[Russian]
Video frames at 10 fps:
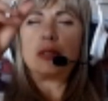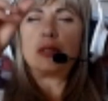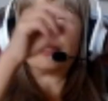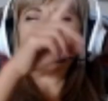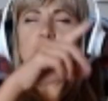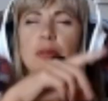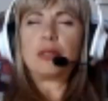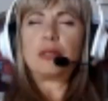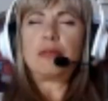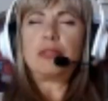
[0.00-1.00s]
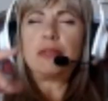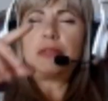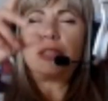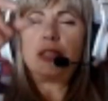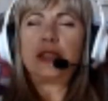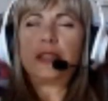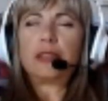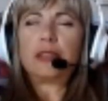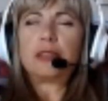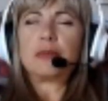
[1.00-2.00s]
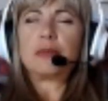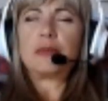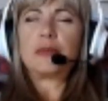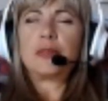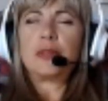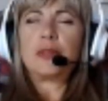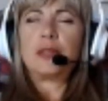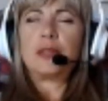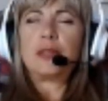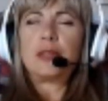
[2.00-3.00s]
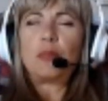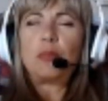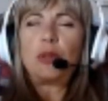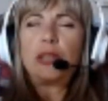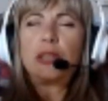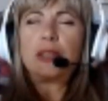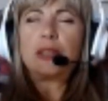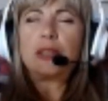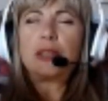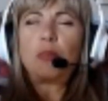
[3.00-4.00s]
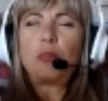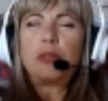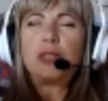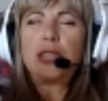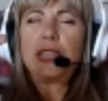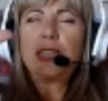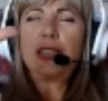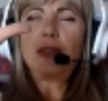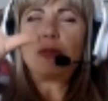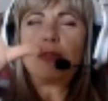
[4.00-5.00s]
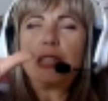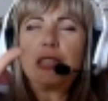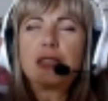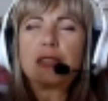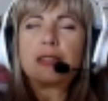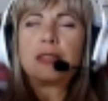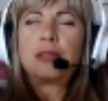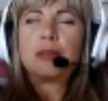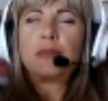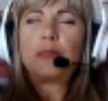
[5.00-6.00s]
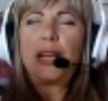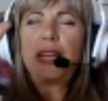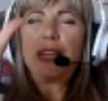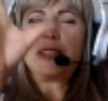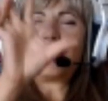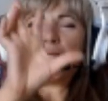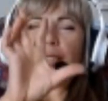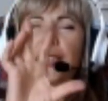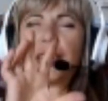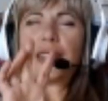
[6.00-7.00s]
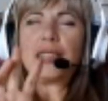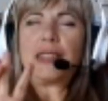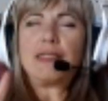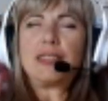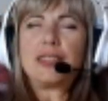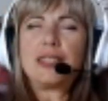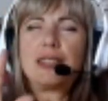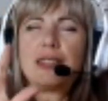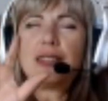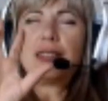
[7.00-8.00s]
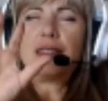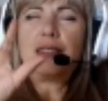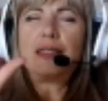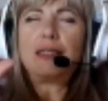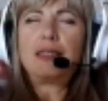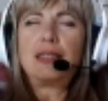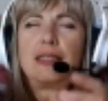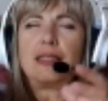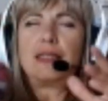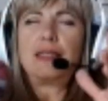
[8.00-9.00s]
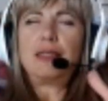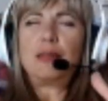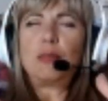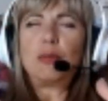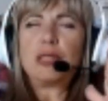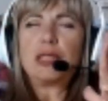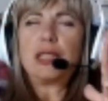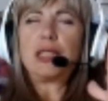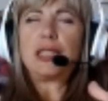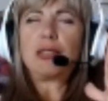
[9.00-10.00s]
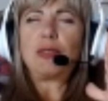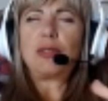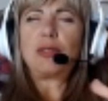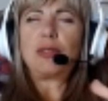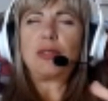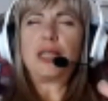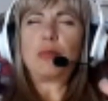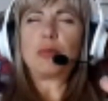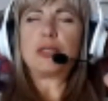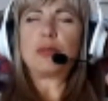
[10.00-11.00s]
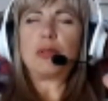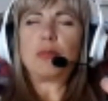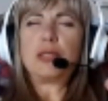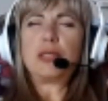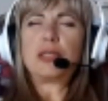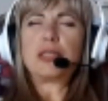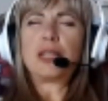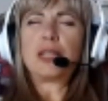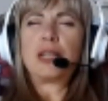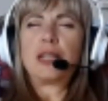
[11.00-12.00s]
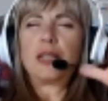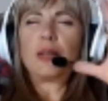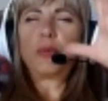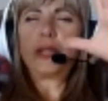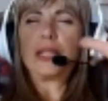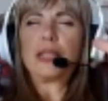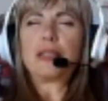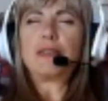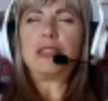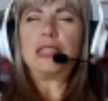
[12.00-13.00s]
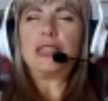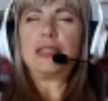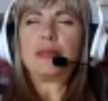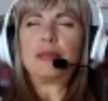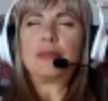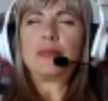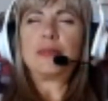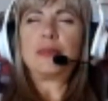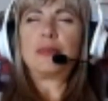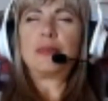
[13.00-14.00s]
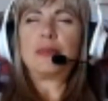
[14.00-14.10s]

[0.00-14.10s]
эта, которая, она вся в трещинах. Она просто как наполнена стене, вот знаешь, как прозрачная стала угу. совершенно. И я не могу сказать, насколько она крепко что-либо держит. Она просто как висит. Угу.